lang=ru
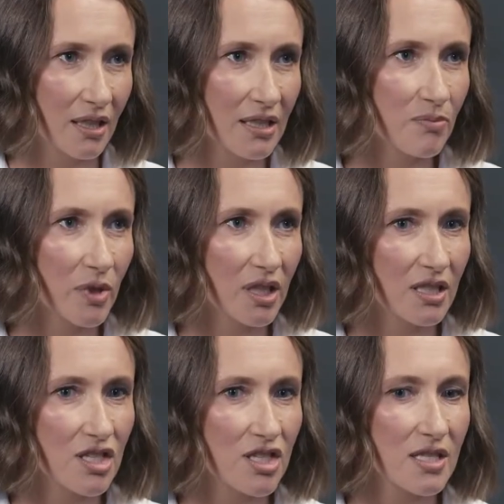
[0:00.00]
раз, мне
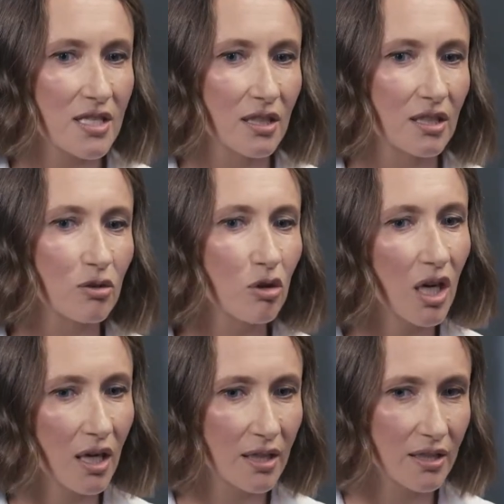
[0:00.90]
кажется, кто
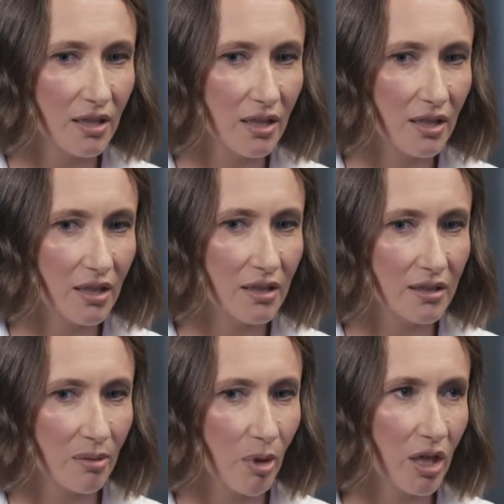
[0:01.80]
как
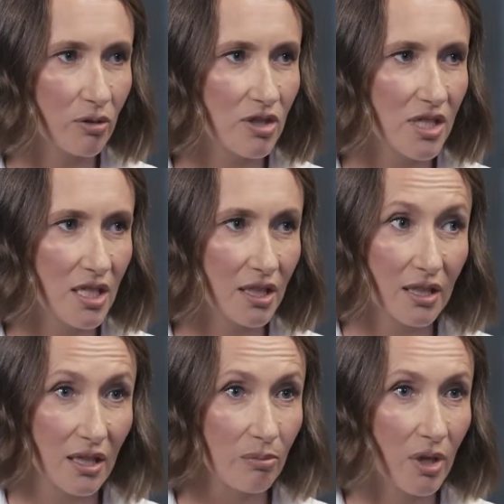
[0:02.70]
не там,
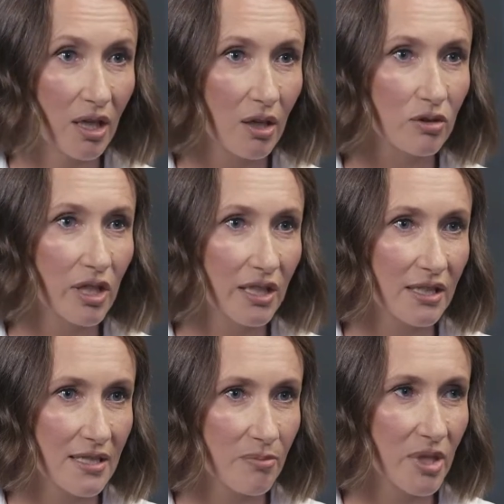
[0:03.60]
аккаунт-директор либо аккаунт-лид из